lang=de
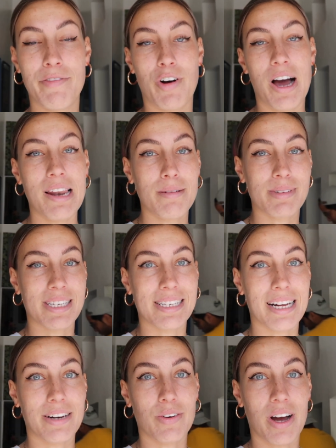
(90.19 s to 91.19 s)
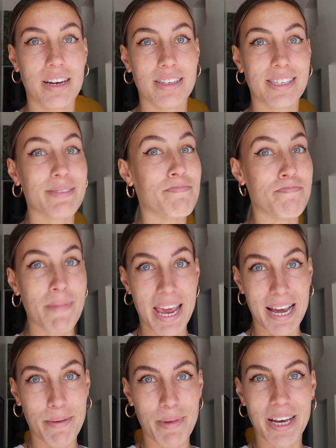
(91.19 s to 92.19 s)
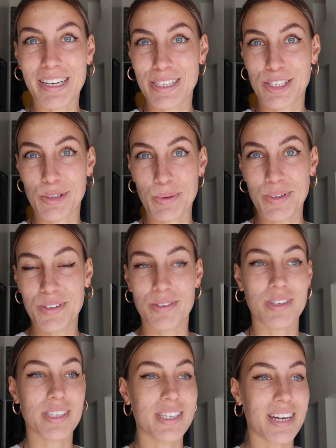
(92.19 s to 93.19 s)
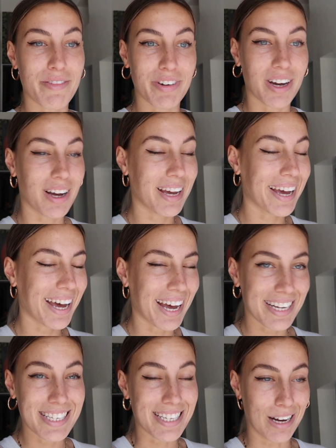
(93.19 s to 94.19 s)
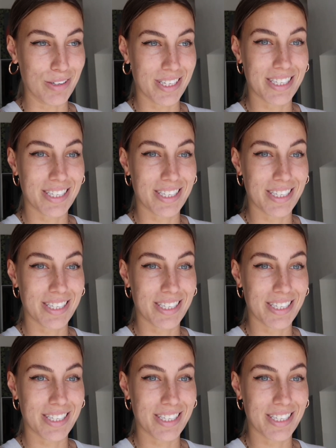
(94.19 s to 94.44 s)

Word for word: Vor allem ist das halt auch alles mega, mega gesund und es sieht einfach krass aus.